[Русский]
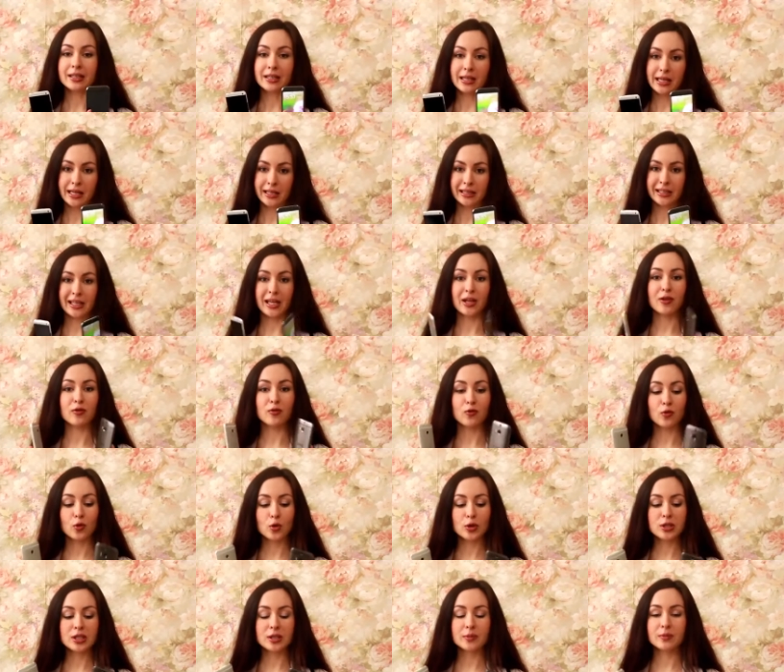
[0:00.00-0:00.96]
Нет,
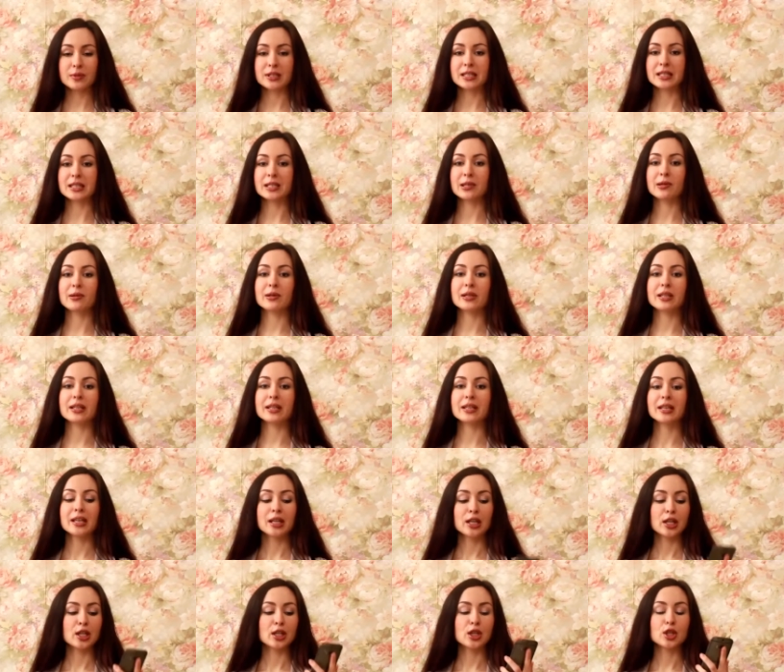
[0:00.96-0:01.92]
М8 эм сделали
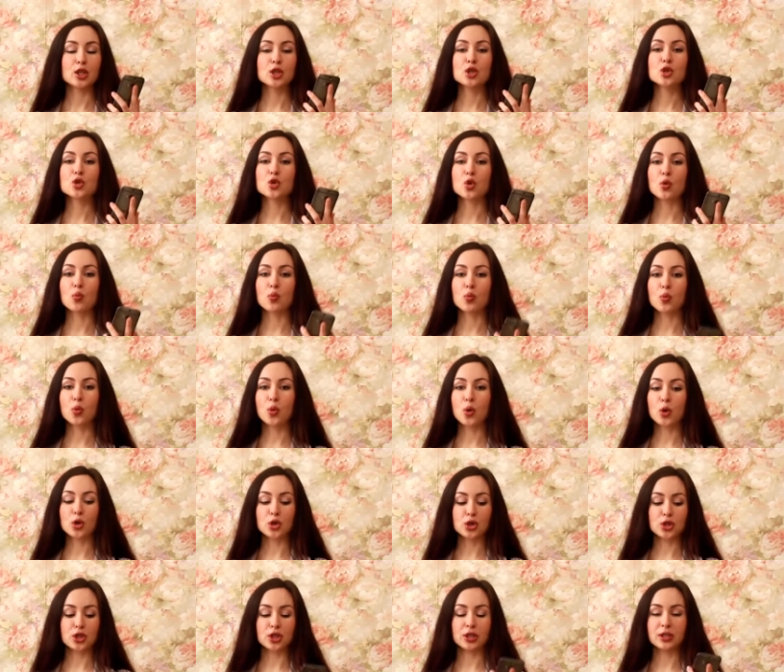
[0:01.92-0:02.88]
еще
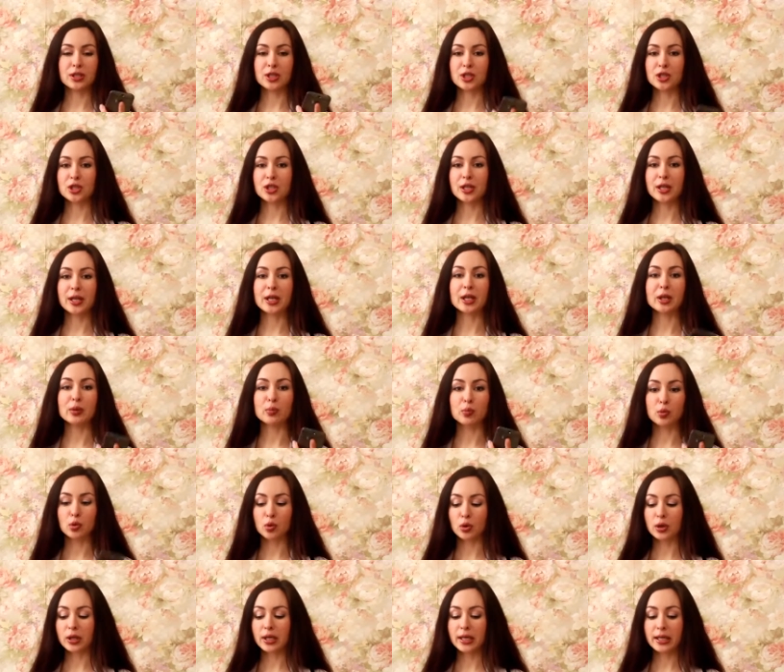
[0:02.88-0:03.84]
больше, тяжелее и
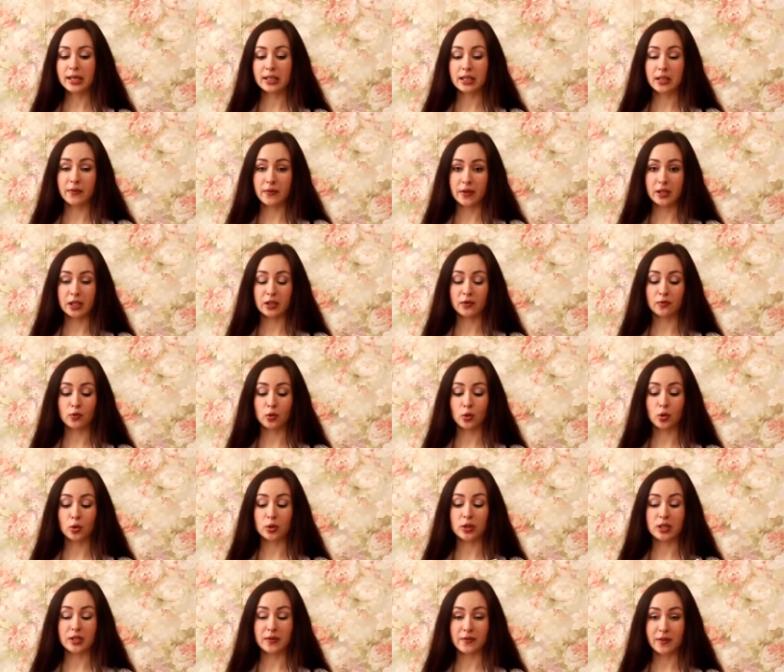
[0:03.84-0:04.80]
пухлее, наверное, в
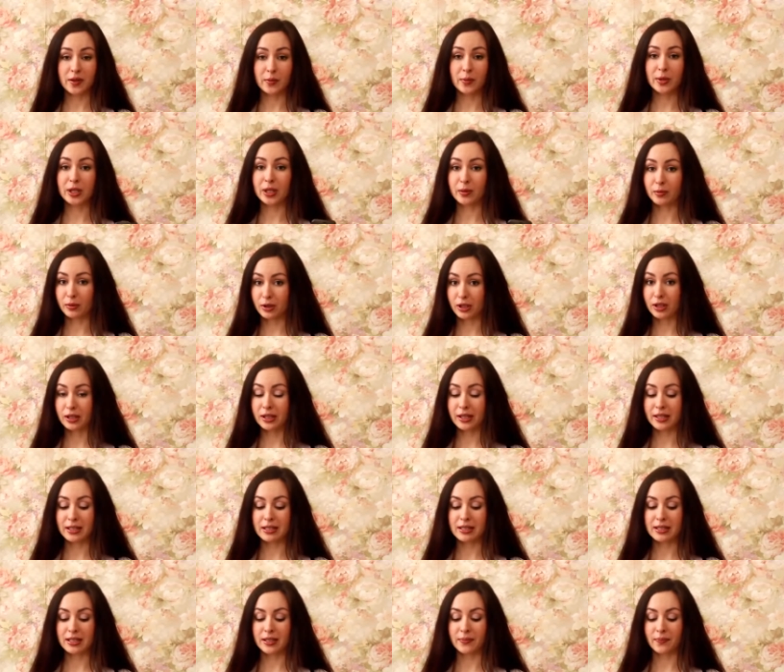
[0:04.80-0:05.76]
угоду современным
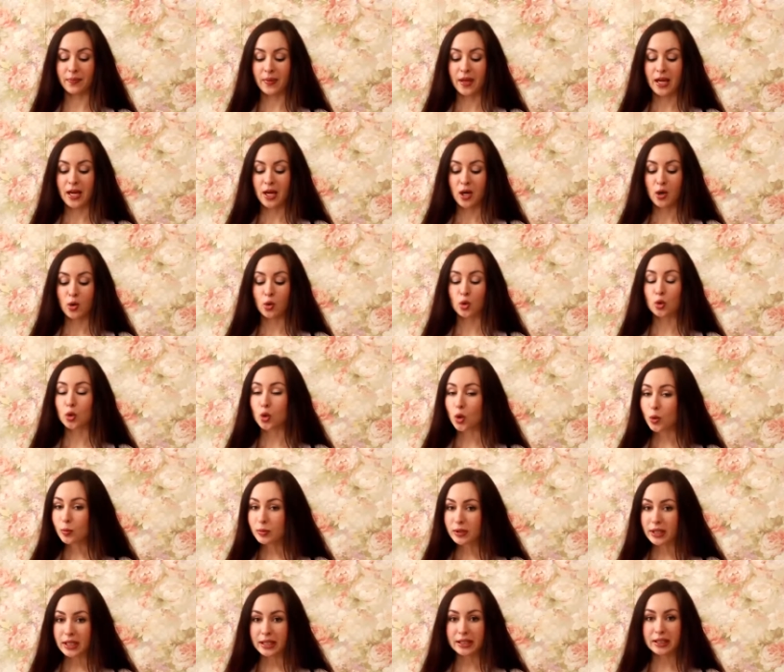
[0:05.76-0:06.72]
тенденциям.
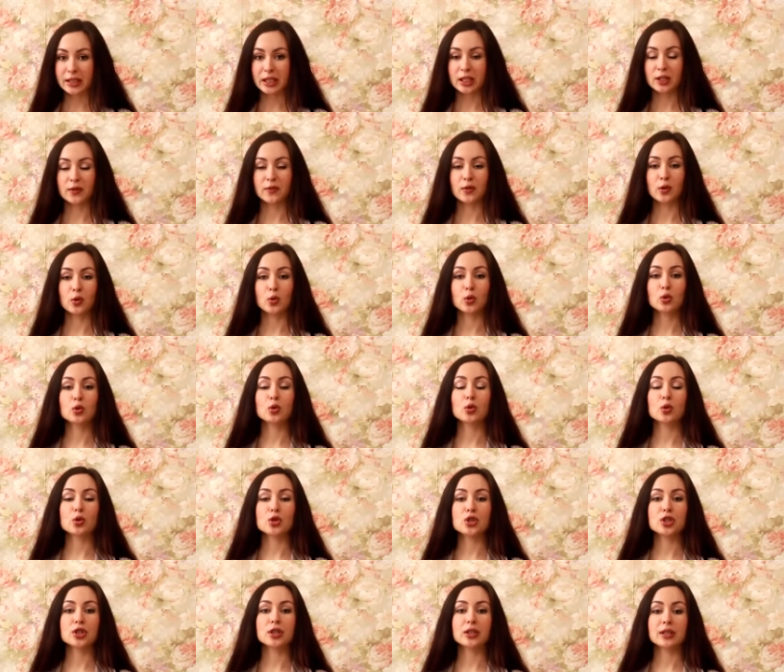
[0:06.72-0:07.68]
Удобнее от этого он
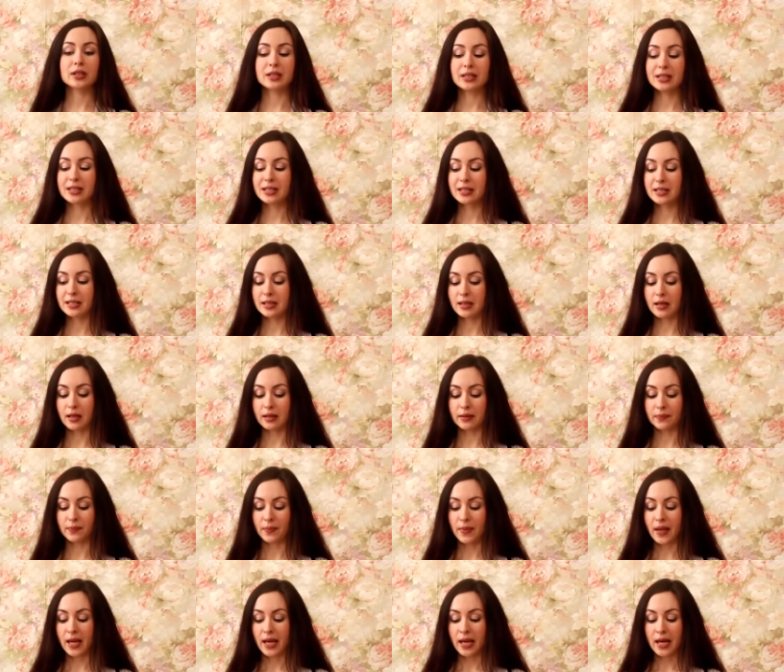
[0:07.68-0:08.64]
точно не стал.
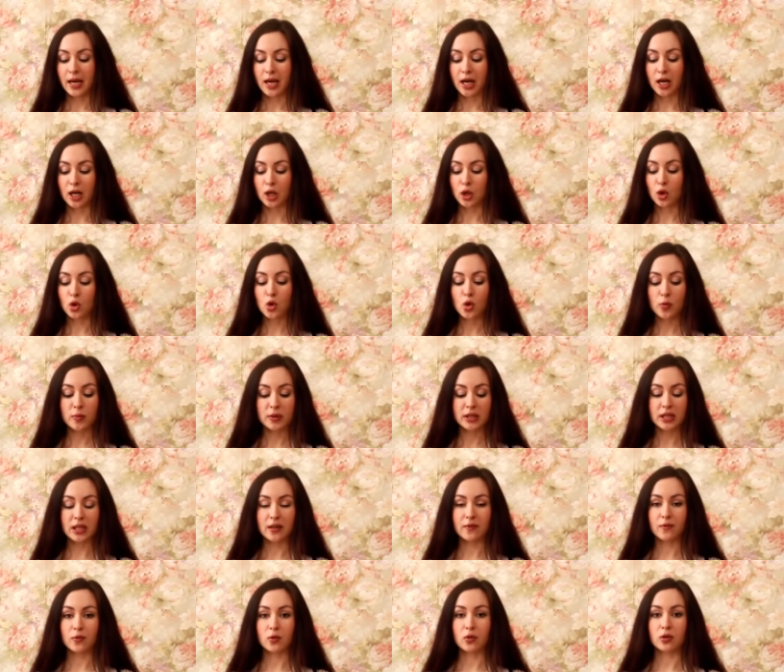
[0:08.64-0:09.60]
А кроме
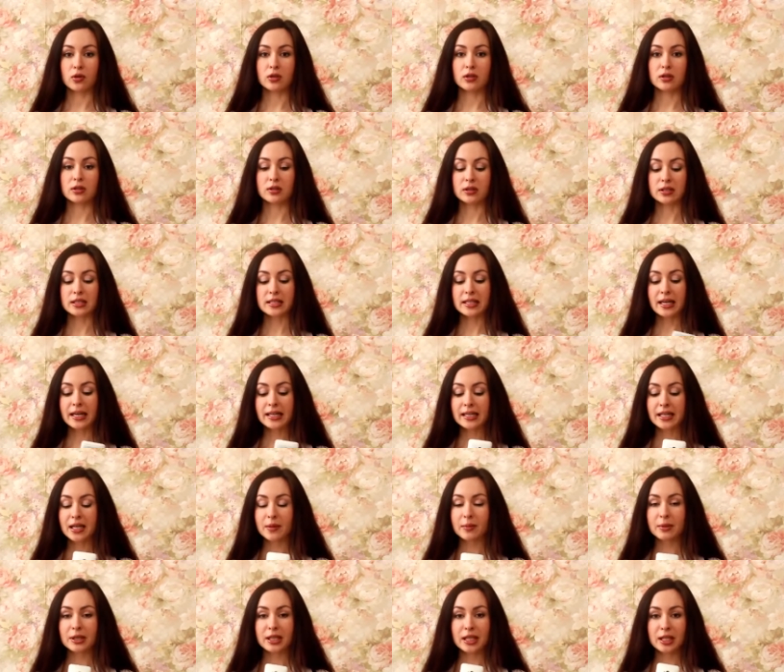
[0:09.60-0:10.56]
того, э,
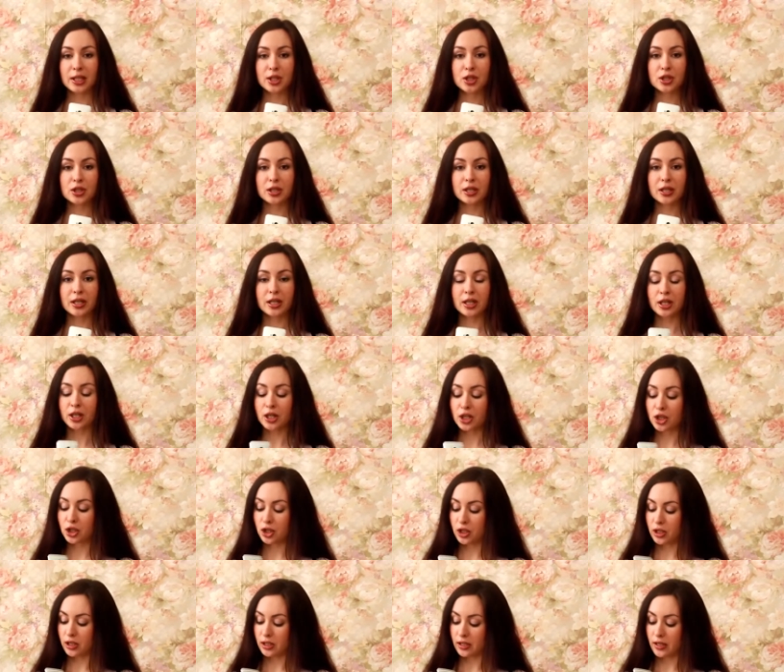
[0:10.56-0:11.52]
задняя металлическая
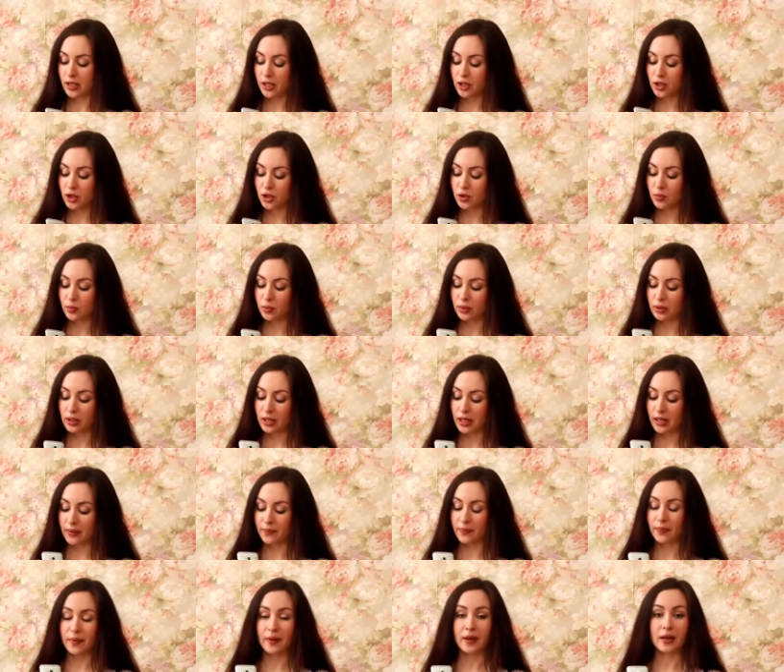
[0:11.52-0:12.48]
крышка раньше
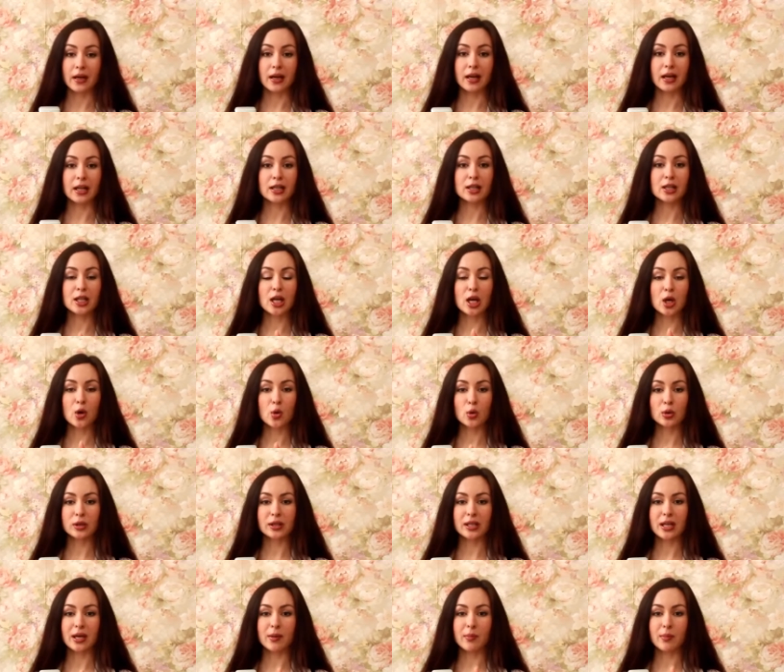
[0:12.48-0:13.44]
была
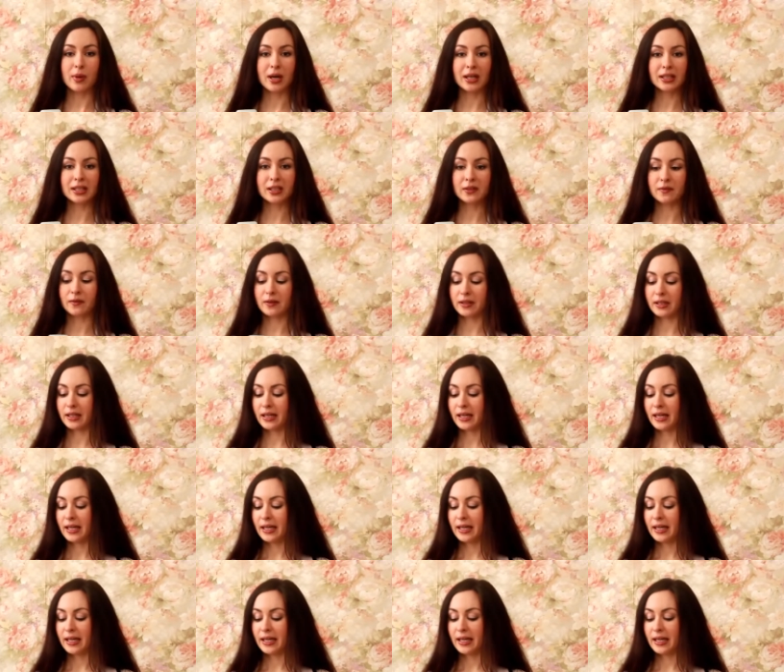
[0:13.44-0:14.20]
однородная матовая,